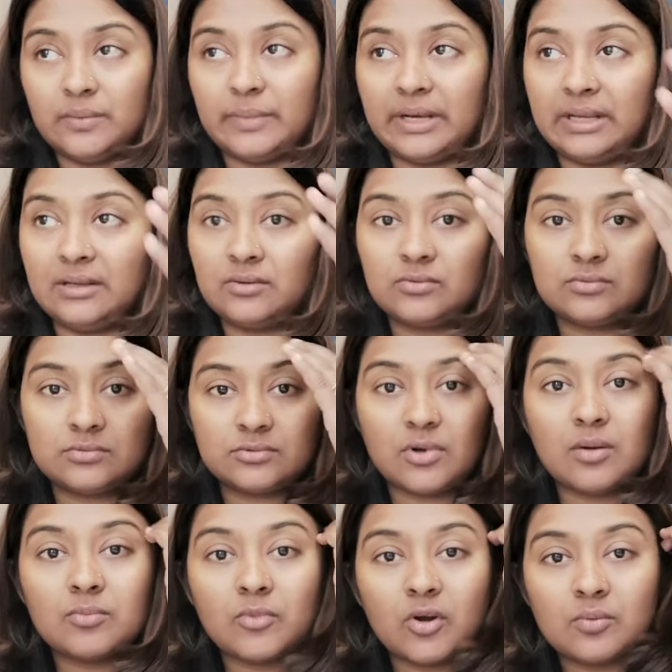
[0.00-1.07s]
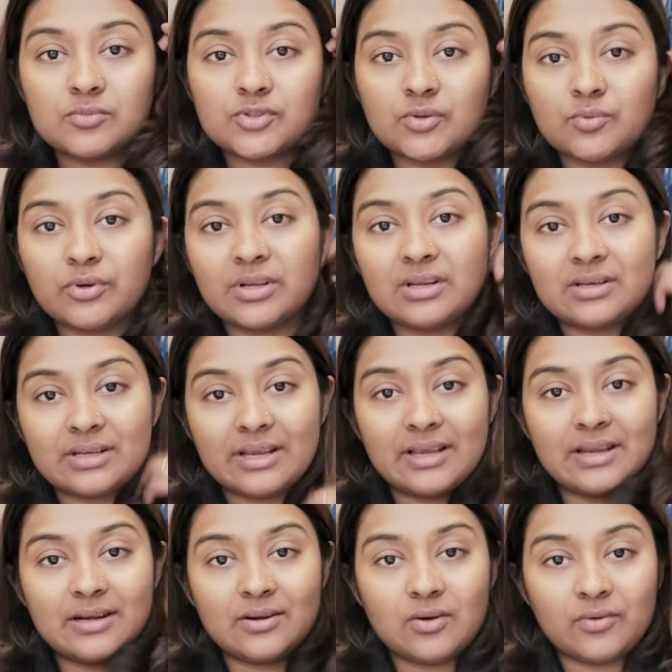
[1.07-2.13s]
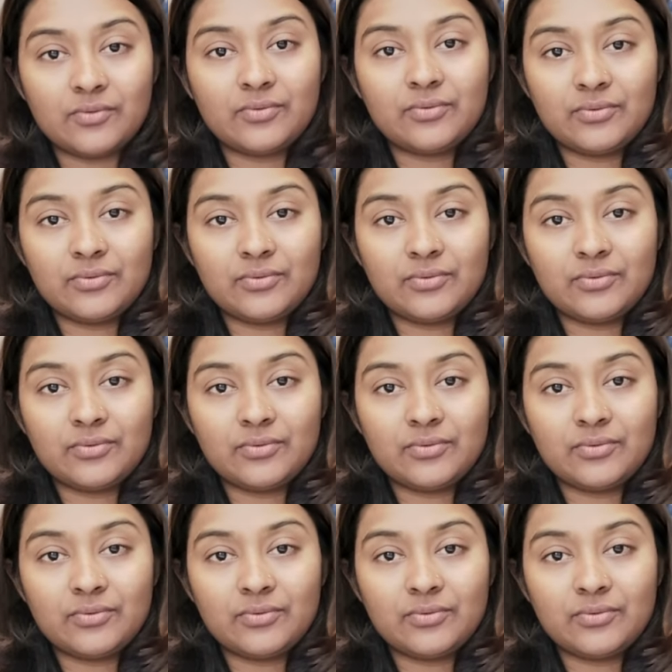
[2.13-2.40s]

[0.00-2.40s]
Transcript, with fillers: মানে কম গরম সময়ের এন্ড অফ